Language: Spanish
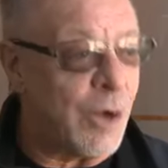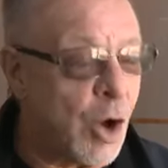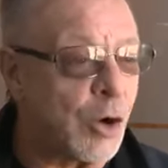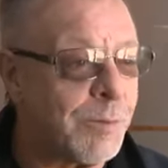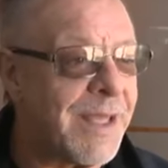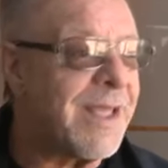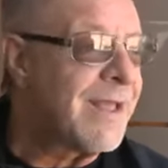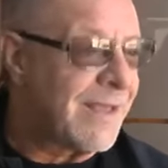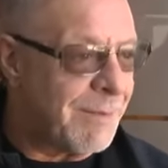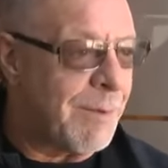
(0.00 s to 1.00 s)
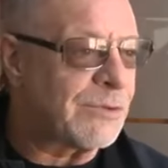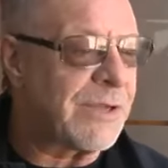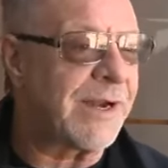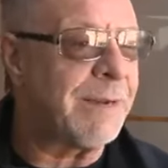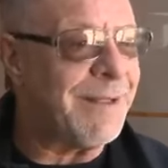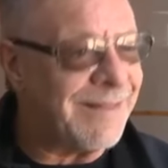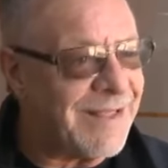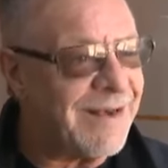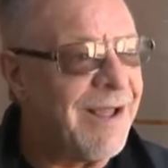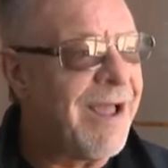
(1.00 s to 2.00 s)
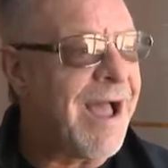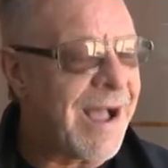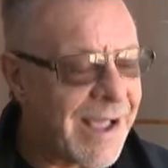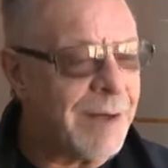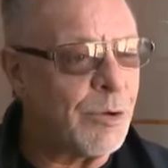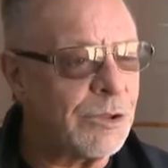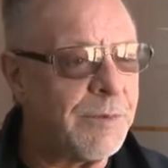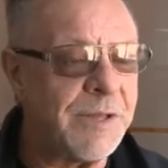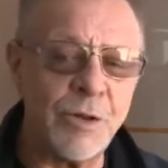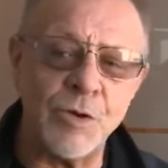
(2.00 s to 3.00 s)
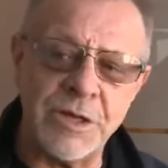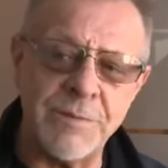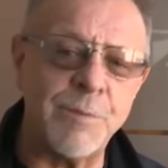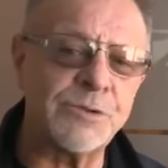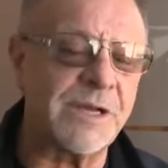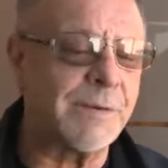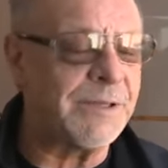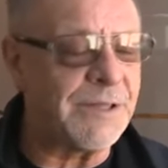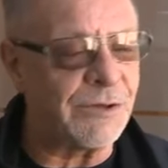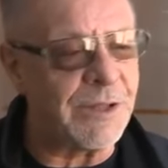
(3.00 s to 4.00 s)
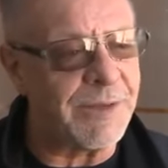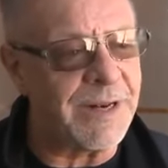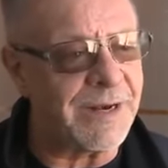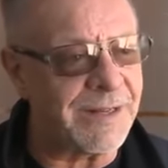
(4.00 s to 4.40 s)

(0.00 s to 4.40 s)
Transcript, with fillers: enorme que vamos a repetir acá en Montevideo y vamos a repetirlo también en